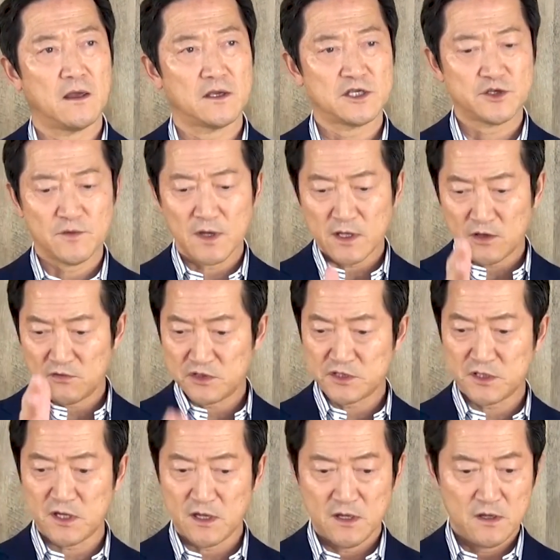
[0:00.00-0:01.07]
え仕分けを
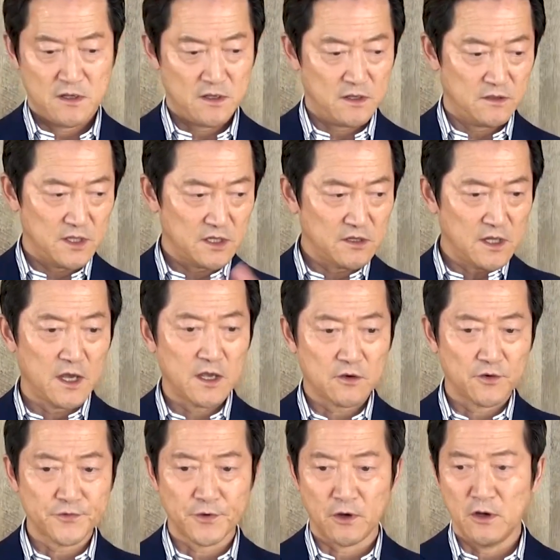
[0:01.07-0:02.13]
して、えできない
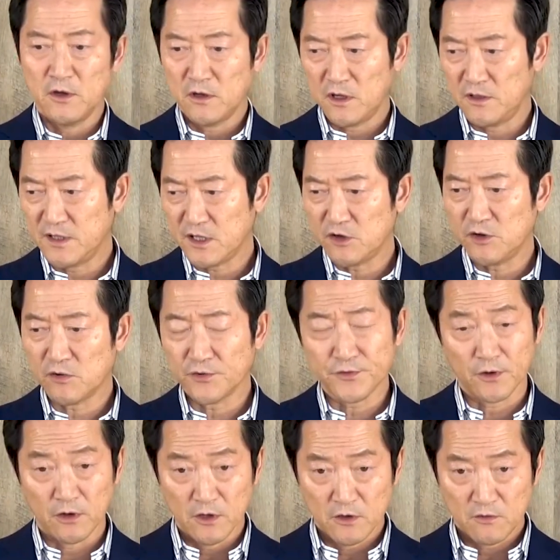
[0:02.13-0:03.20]
こと、えできるこ
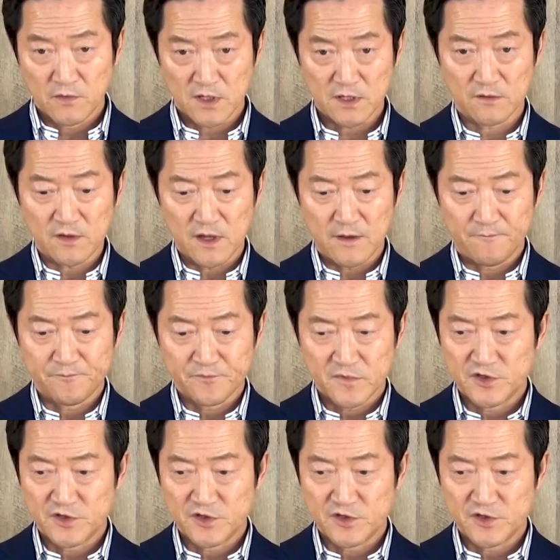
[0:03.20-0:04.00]
と、分けて、